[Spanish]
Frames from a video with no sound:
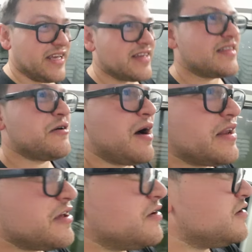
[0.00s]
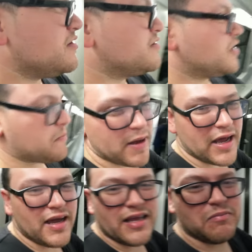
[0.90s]
Y este baño es
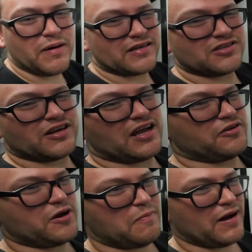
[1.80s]
para el personal, no es